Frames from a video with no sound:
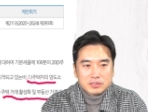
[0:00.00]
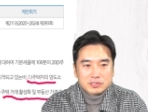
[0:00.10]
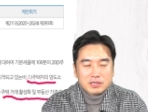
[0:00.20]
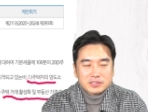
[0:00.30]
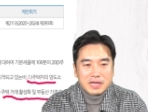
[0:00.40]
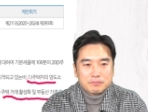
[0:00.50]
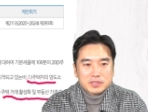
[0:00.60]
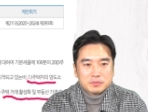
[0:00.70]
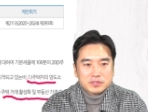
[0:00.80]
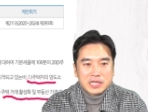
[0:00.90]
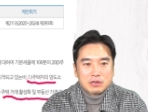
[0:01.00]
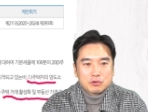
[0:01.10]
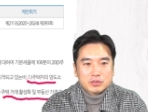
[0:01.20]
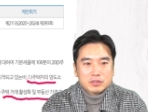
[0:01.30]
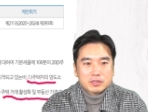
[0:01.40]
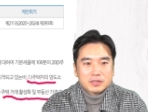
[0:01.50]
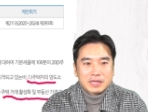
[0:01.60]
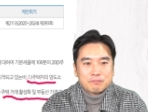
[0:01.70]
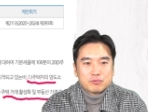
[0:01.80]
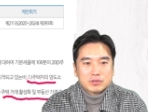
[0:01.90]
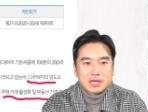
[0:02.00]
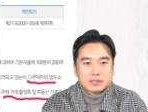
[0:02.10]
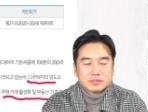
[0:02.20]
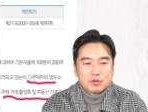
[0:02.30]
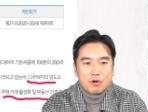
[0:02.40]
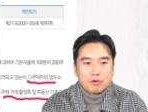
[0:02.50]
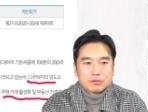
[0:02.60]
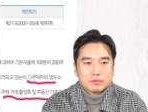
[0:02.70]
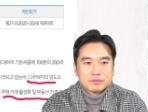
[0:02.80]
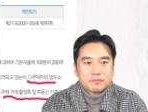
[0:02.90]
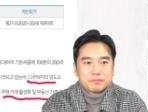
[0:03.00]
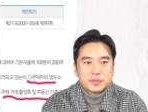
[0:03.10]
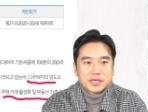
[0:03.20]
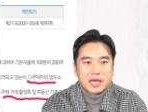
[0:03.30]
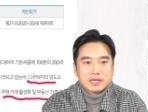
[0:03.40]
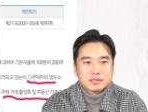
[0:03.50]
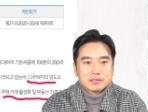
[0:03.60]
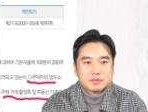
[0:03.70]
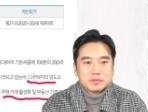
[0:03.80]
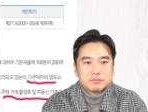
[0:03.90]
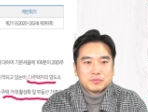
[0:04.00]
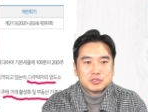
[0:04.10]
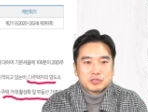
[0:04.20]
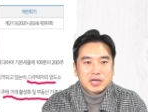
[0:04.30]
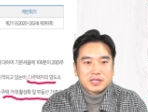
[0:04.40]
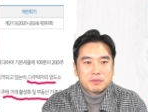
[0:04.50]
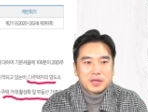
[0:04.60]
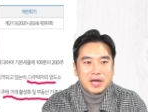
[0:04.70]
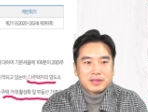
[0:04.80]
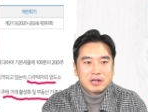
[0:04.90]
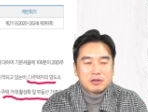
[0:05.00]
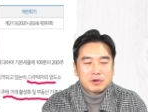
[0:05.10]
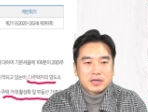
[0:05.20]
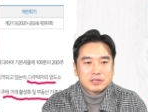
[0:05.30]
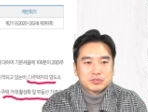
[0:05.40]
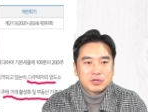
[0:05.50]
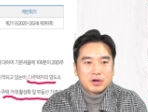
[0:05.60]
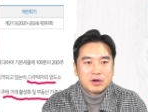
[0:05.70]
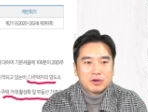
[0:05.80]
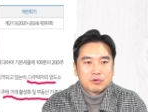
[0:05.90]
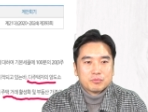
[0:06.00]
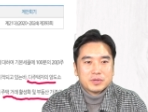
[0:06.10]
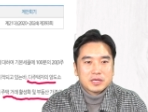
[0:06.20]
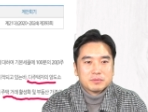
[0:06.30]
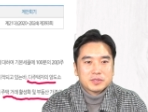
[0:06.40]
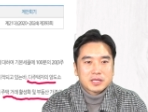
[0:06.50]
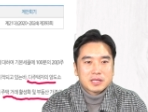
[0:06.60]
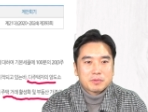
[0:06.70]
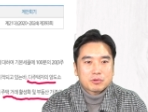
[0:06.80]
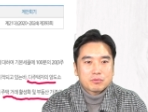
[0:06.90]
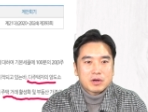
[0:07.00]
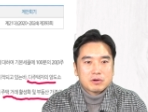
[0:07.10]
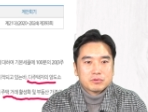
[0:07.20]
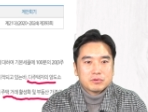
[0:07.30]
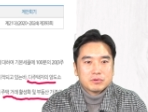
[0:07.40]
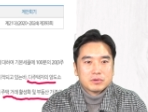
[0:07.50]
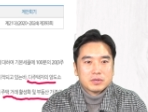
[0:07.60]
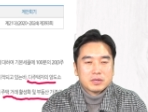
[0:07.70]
청담님은 내로남불당은 노. BK 선님은 민주당이 되면 안 하려고 하겠죠. 국민의힘이 된다면 통과하고